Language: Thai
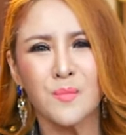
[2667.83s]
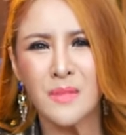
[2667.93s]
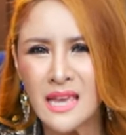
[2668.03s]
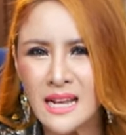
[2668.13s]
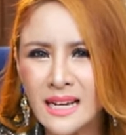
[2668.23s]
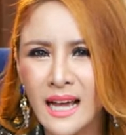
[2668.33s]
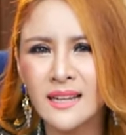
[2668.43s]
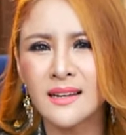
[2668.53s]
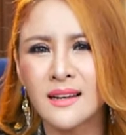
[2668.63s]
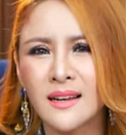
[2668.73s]
มีกัน
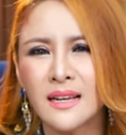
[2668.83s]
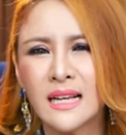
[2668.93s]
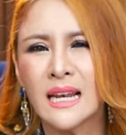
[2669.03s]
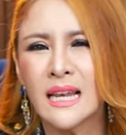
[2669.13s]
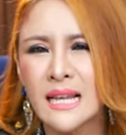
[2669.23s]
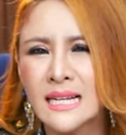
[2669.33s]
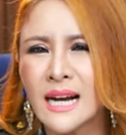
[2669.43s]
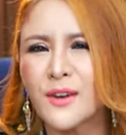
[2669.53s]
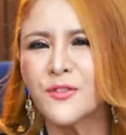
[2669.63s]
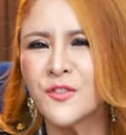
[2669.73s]
เหลื
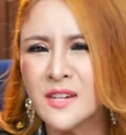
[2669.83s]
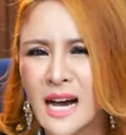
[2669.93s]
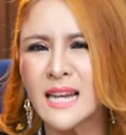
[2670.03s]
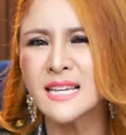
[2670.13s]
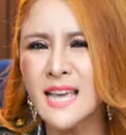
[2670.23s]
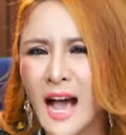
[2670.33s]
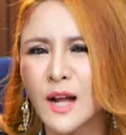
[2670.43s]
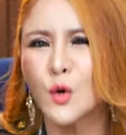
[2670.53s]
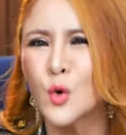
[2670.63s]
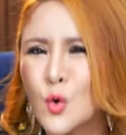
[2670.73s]
อเฟือหรือยั
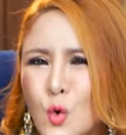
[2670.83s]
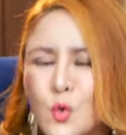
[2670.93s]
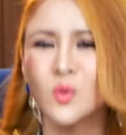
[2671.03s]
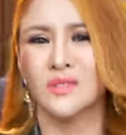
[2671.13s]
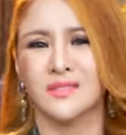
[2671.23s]
งลูก